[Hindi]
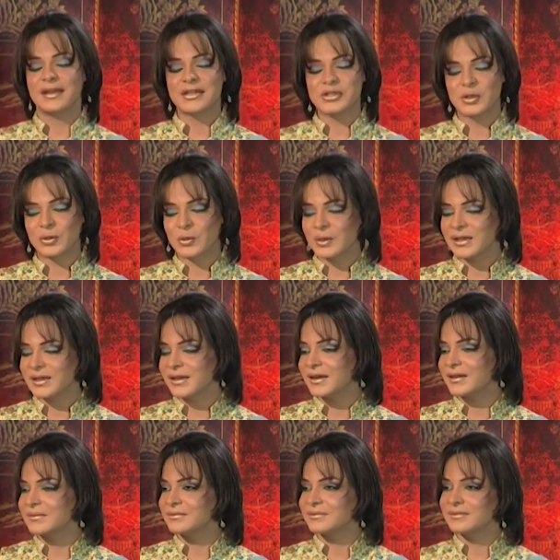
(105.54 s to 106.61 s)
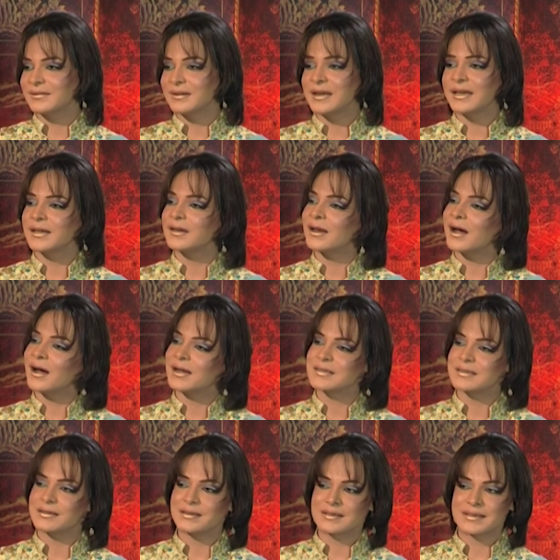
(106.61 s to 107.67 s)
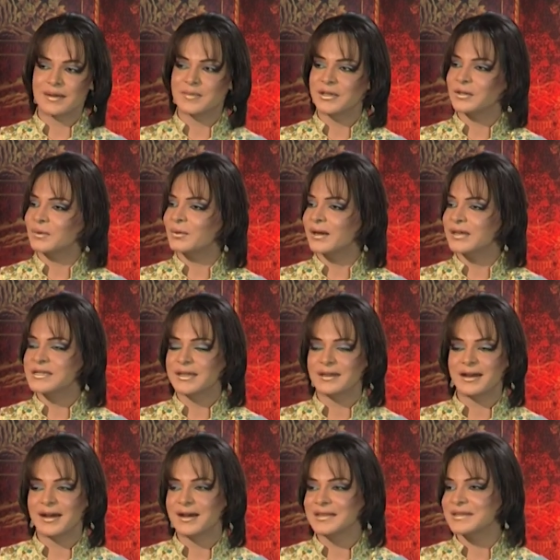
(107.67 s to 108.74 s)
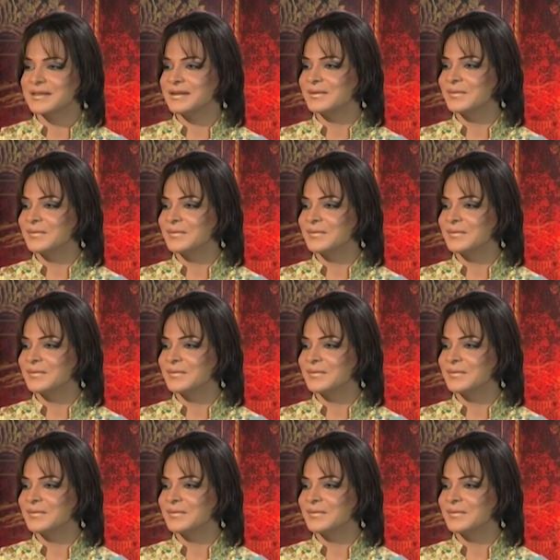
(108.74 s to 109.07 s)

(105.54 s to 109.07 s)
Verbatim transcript: इश्क तो किया लेकिन ला हासिल साबित हुआ इश्क ला हासिल